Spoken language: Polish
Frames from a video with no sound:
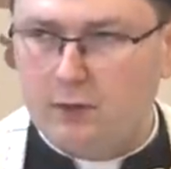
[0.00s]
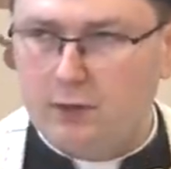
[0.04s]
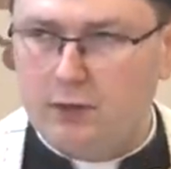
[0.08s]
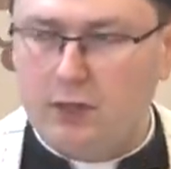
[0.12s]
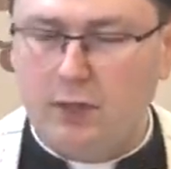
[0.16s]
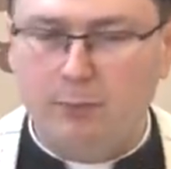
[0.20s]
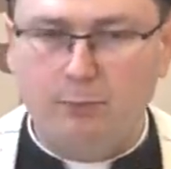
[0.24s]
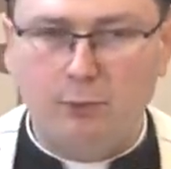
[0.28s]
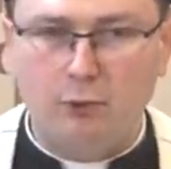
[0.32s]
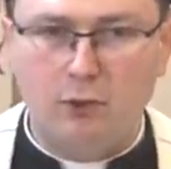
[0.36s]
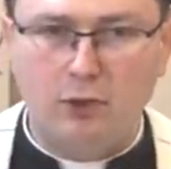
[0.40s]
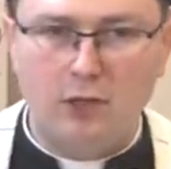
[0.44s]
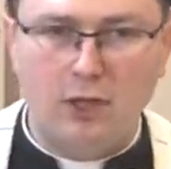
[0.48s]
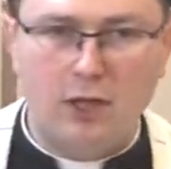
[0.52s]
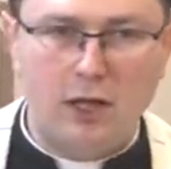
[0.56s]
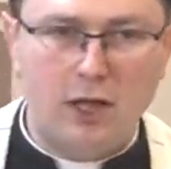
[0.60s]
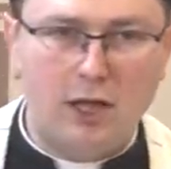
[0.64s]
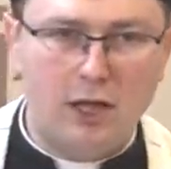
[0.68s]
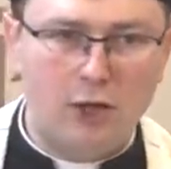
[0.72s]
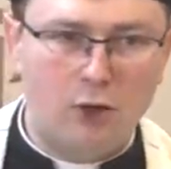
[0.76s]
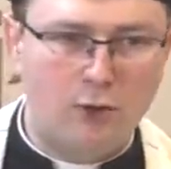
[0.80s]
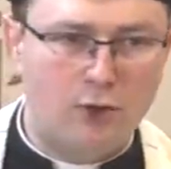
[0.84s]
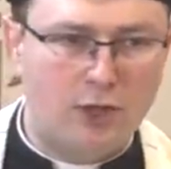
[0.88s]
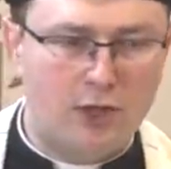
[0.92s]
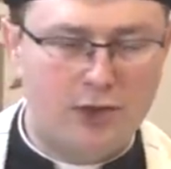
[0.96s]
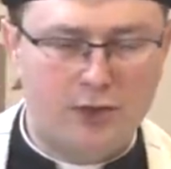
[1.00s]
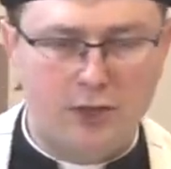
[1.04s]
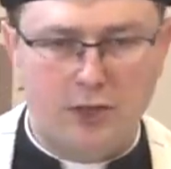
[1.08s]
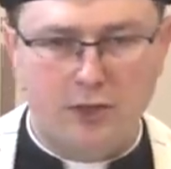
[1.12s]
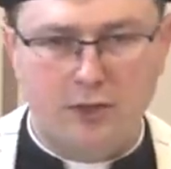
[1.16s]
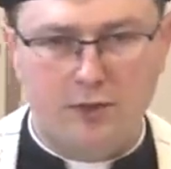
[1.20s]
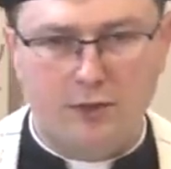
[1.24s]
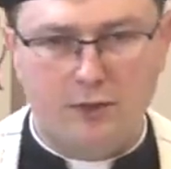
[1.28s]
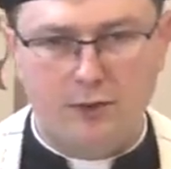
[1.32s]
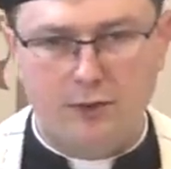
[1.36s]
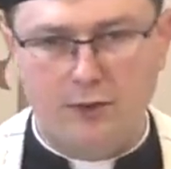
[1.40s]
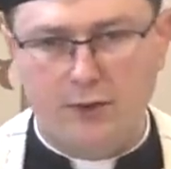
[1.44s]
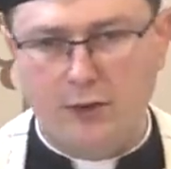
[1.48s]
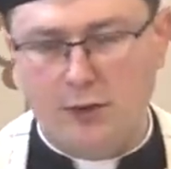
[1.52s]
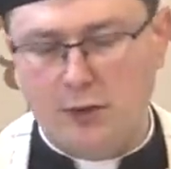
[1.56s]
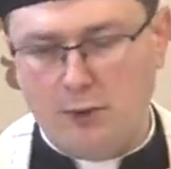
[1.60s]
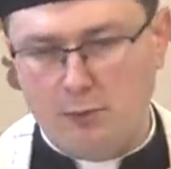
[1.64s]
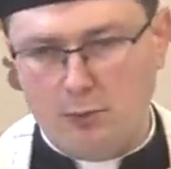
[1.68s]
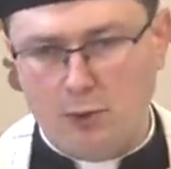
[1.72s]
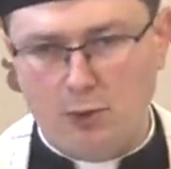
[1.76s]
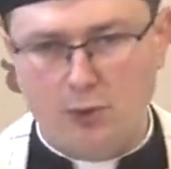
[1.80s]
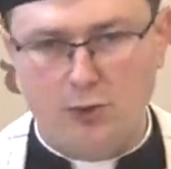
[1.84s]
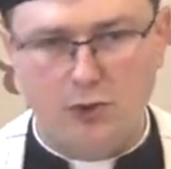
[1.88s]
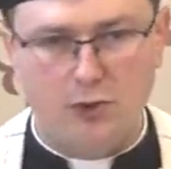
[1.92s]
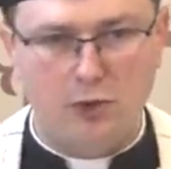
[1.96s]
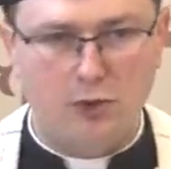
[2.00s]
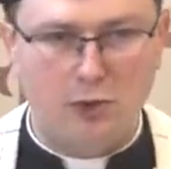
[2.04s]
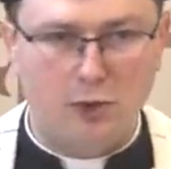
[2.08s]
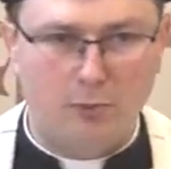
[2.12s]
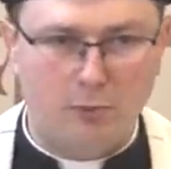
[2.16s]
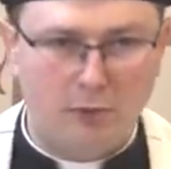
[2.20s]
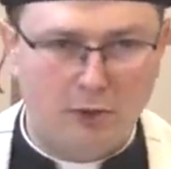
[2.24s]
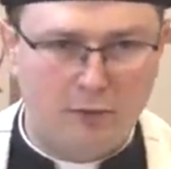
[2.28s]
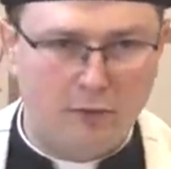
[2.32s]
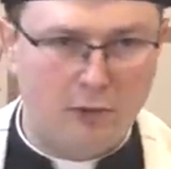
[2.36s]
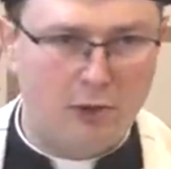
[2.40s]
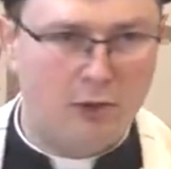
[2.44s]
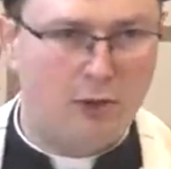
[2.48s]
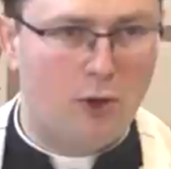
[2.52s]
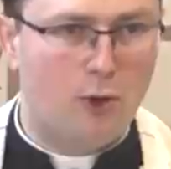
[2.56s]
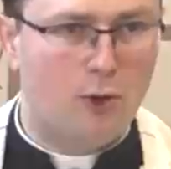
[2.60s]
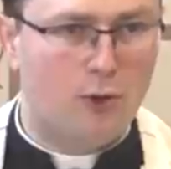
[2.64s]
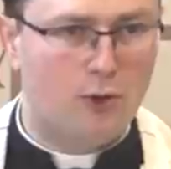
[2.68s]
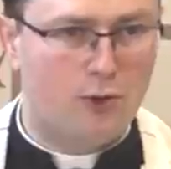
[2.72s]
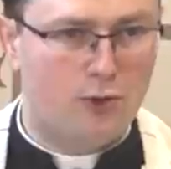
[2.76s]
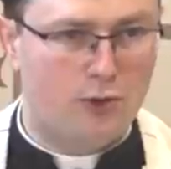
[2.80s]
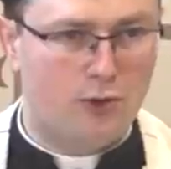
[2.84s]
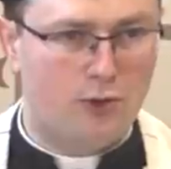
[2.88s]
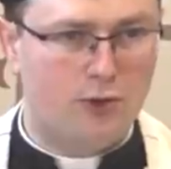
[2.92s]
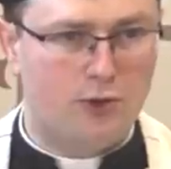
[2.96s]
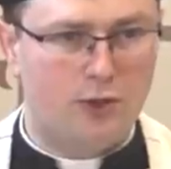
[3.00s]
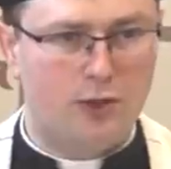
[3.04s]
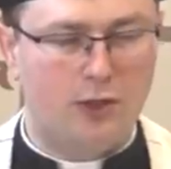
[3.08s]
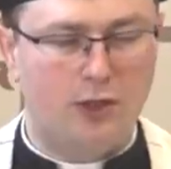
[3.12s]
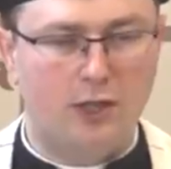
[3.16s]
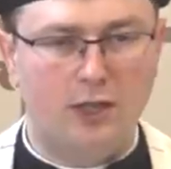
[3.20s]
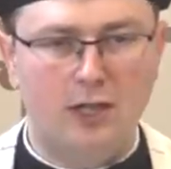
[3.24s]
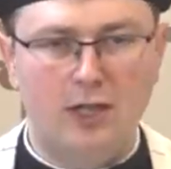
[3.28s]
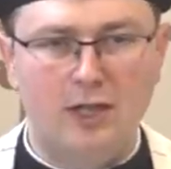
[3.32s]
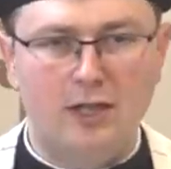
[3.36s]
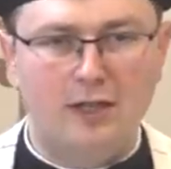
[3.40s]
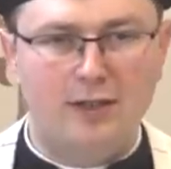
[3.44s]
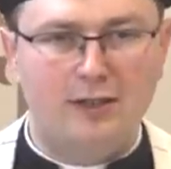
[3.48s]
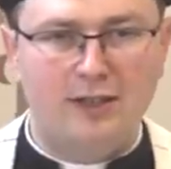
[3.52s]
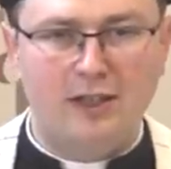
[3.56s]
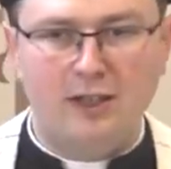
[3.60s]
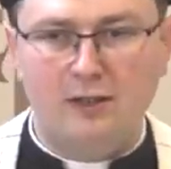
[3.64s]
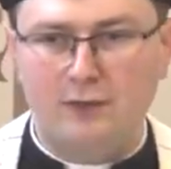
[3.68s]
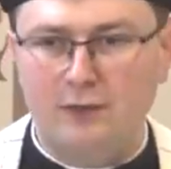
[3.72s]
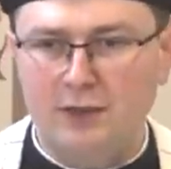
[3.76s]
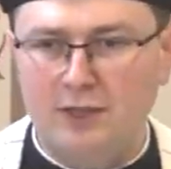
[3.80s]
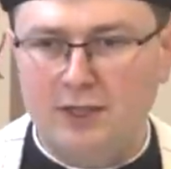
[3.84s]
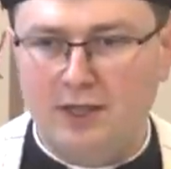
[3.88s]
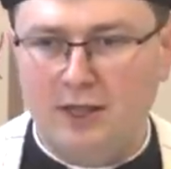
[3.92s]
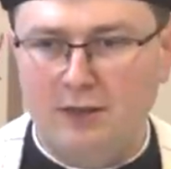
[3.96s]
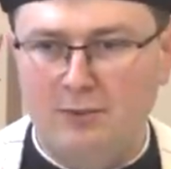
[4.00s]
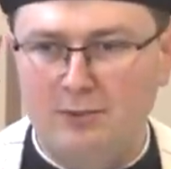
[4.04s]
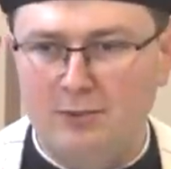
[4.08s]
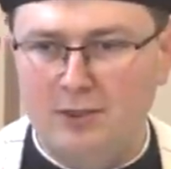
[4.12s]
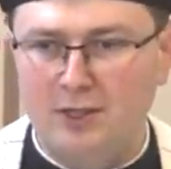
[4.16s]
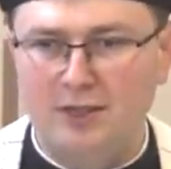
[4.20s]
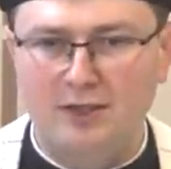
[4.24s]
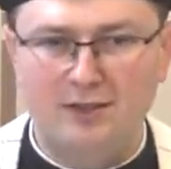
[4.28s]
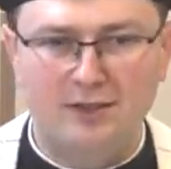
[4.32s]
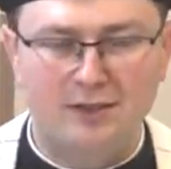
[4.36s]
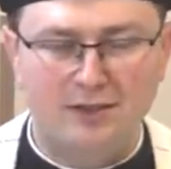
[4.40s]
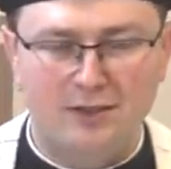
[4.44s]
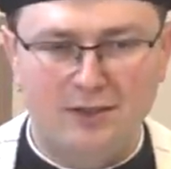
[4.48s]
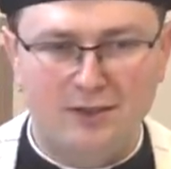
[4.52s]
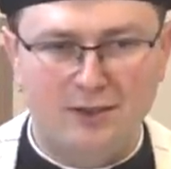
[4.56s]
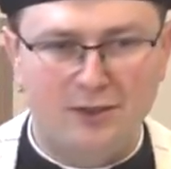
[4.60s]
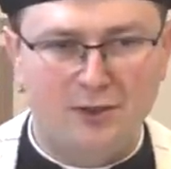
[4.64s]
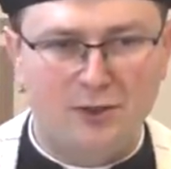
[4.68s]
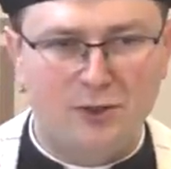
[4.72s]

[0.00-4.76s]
nie podlegają naszej świadomości i dobrowolności, czyli nawykiem jest,